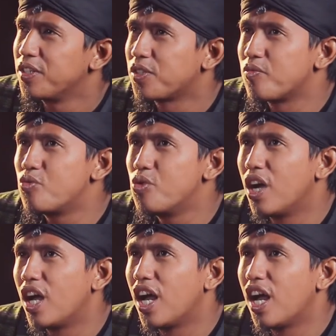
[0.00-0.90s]

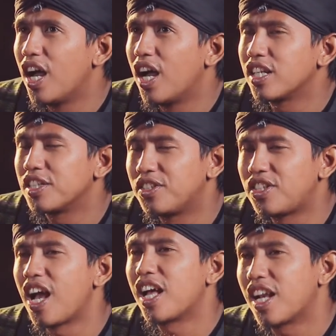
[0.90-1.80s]
sebuah
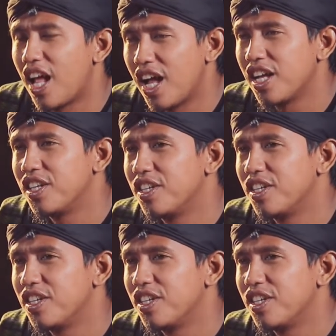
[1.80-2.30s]
cara